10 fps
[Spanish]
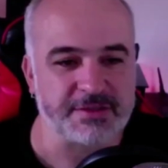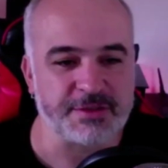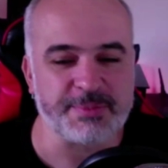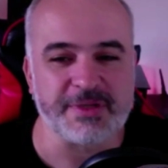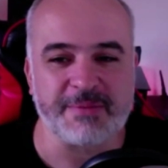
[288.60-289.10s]

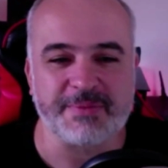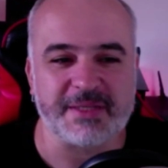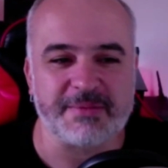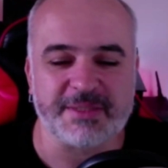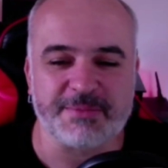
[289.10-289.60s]
yo ah,
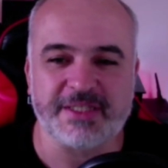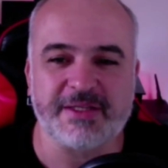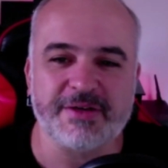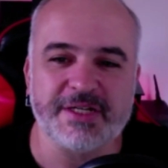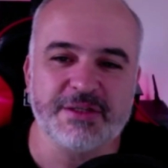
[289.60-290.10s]
te,
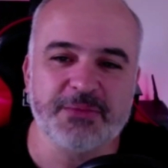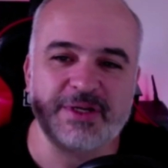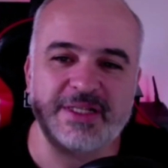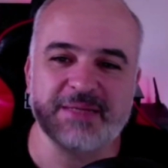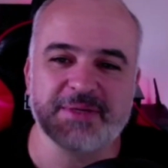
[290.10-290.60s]
molestaba con eso
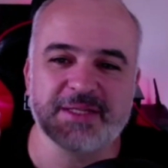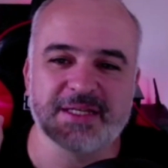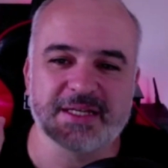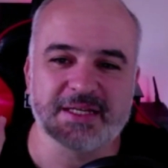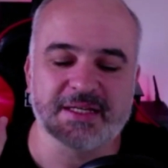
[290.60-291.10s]
por el tema
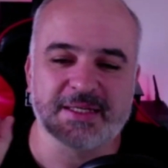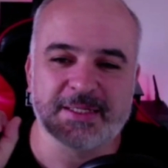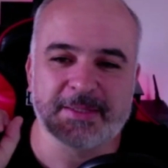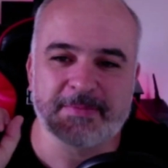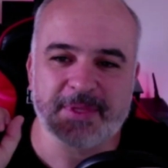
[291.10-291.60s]
de que
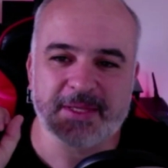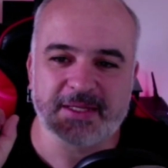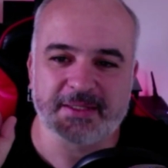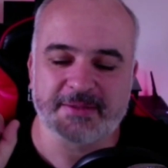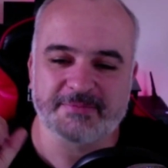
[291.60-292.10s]

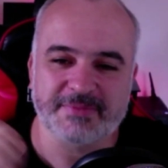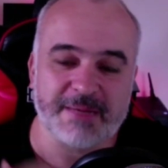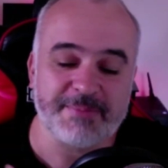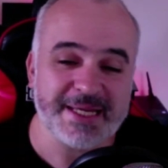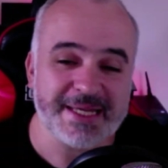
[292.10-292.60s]

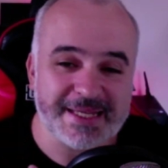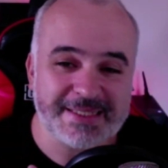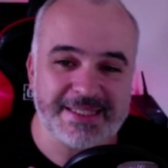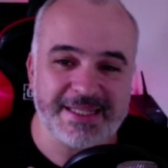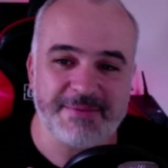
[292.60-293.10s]
capaz
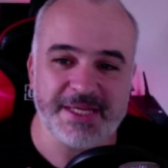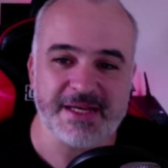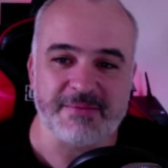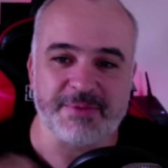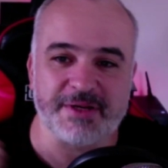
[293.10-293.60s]
es idea
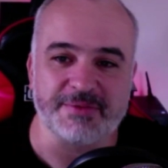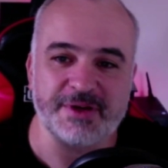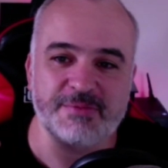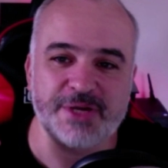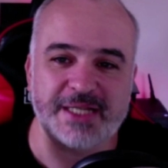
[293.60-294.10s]
mía, pero
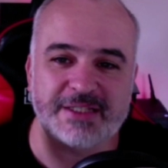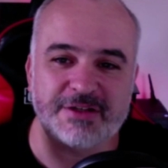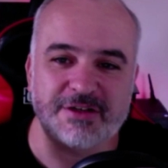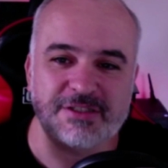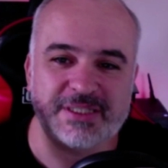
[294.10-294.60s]
veo muy atado
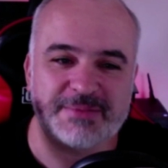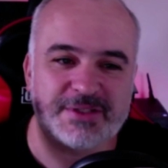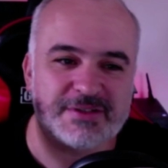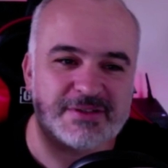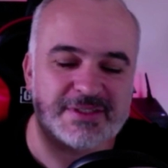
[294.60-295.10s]
el
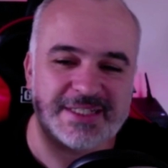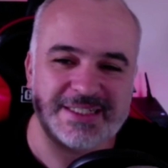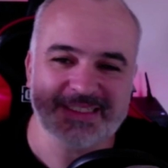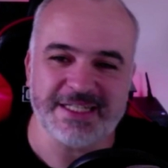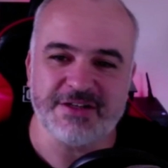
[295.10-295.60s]
concepto
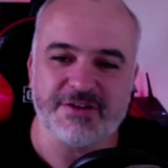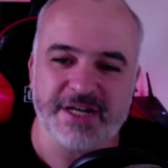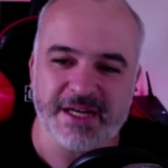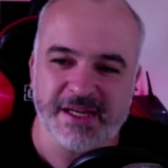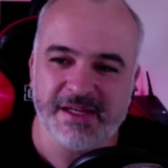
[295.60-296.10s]
del
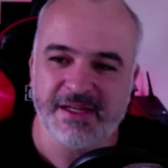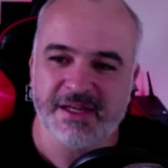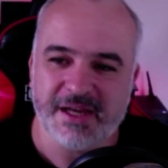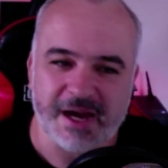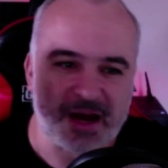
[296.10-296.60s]
5G
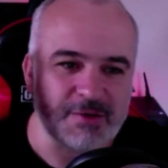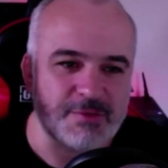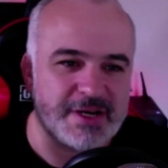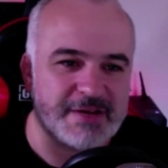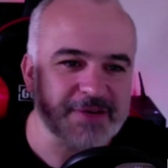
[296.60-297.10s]
a
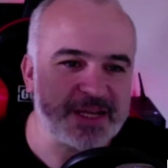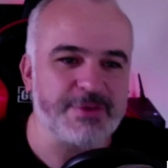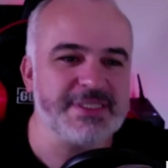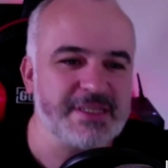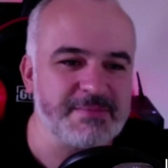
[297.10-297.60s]
una
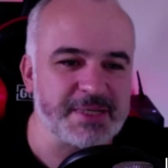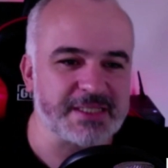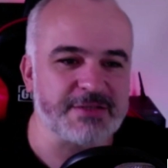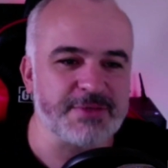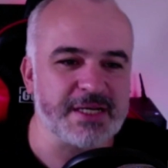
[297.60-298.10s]
frecuencia en
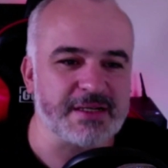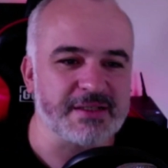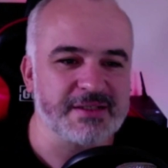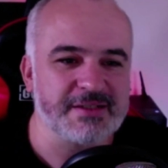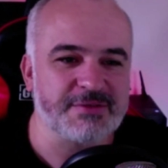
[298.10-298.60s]

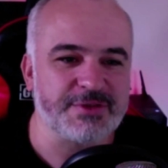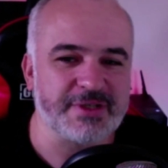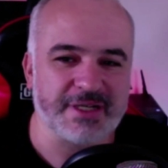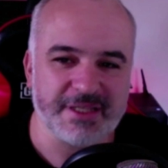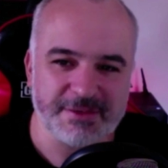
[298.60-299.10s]
particular, cuando
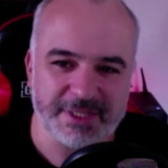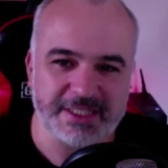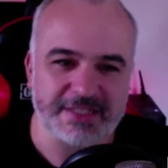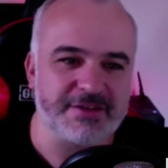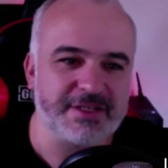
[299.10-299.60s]
en realidad es una
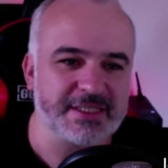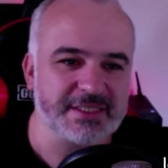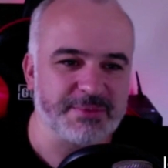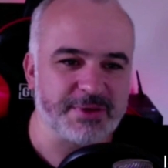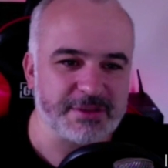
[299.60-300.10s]
tecnología que
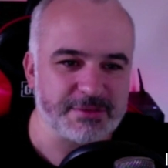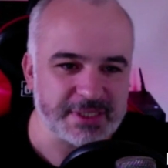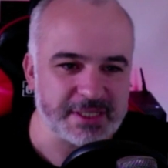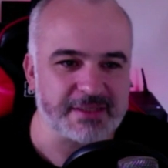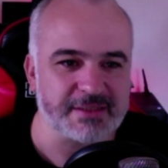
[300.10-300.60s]
se podría
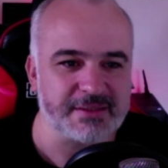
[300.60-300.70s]
usar